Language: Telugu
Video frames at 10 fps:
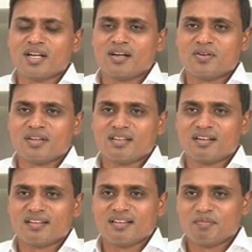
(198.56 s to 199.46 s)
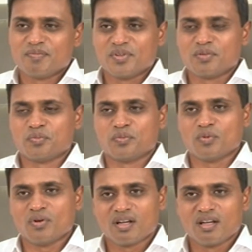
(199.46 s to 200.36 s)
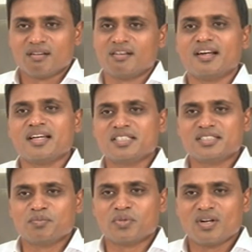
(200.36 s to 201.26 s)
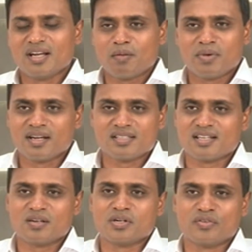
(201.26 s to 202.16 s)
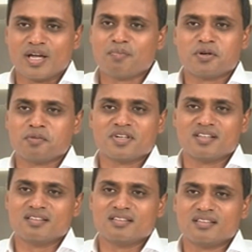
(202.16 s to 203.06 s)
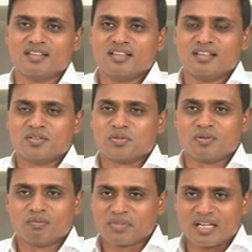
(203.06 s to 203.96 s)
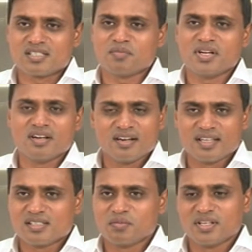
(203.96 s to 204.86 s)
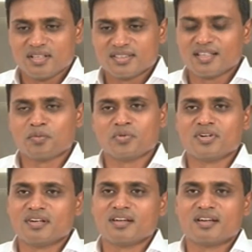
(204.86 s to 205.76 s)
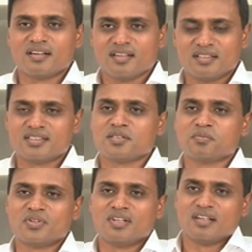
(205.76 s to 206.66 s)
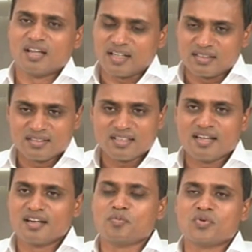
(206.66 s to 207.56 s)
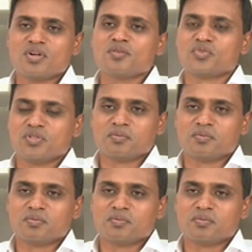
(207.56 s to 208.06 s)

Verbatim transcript: ఎలా ఉంటుందంటే ఒక రిలేషన్షిప్లో లాభ నష్టాలు ఉండవు వ్యాపారం కాదు అది సో కష్టమైన నష్టమైన జగన్మోహన్ రెడ్డి గారు అంటే ఇష్టం ఖచ్చితంగా ఆయన నమ్ముకొని ముందుకు